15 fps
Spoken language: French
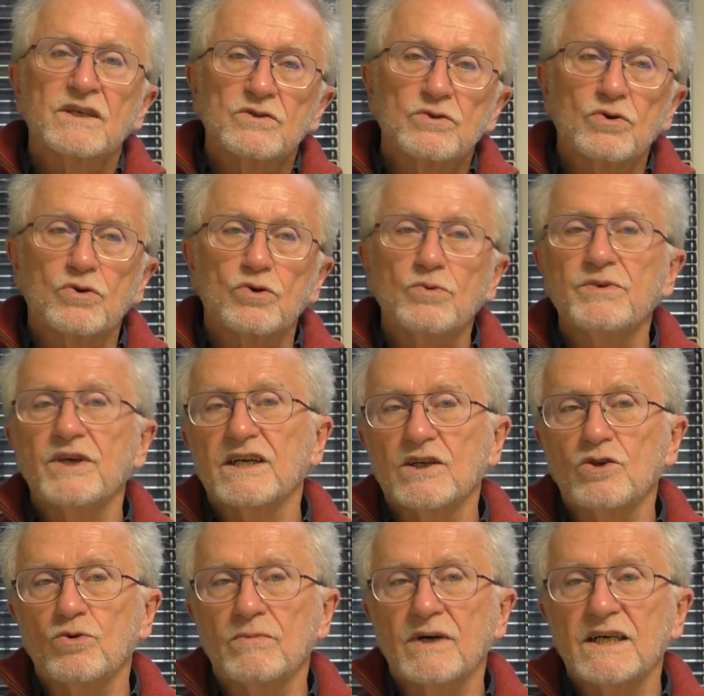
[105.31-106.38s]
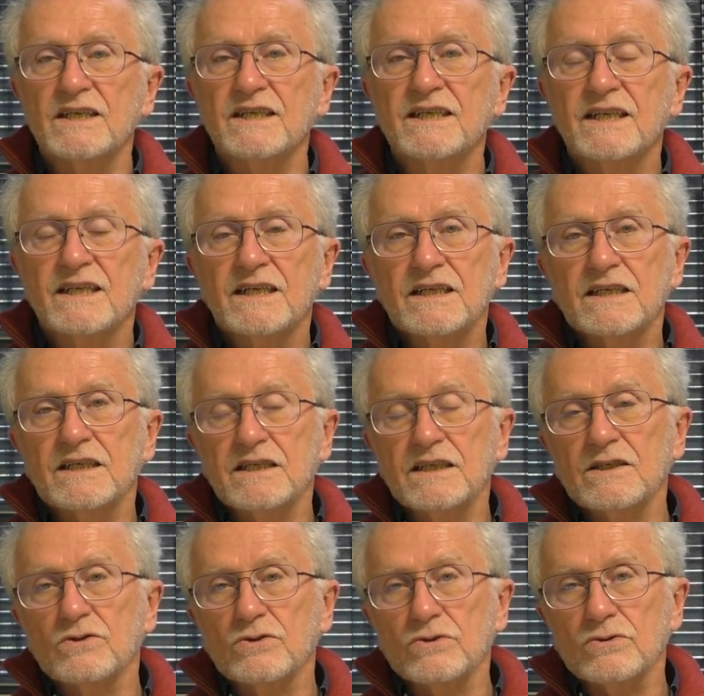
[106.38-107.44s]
Donc le bien et le mal, et